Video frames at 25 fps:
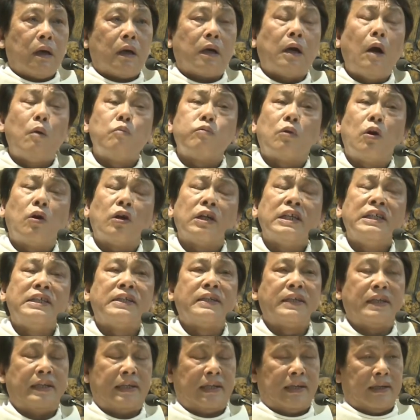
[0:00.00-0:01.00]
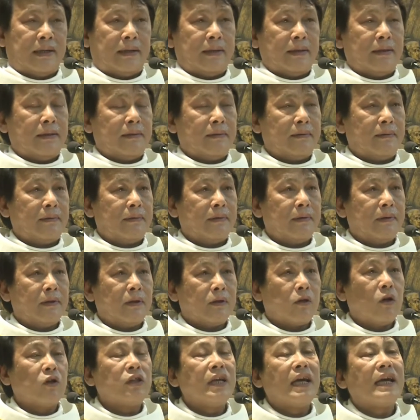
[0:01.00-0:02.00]
không có cái gì
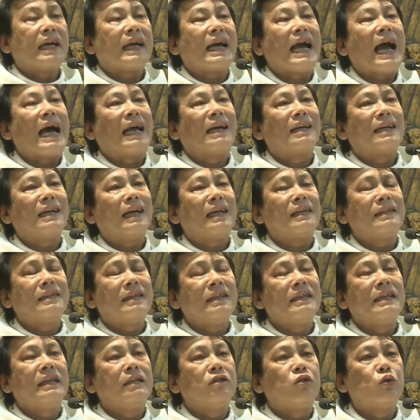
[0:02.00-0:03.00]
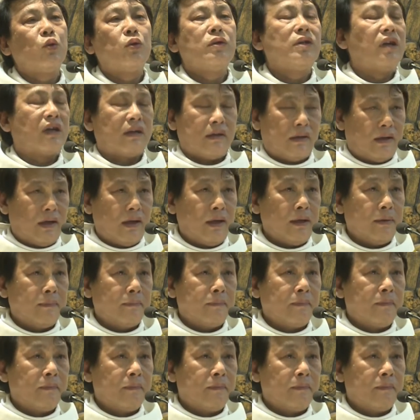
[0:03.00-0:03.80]
có thể cản ngăn Thiên Chúa được nữa.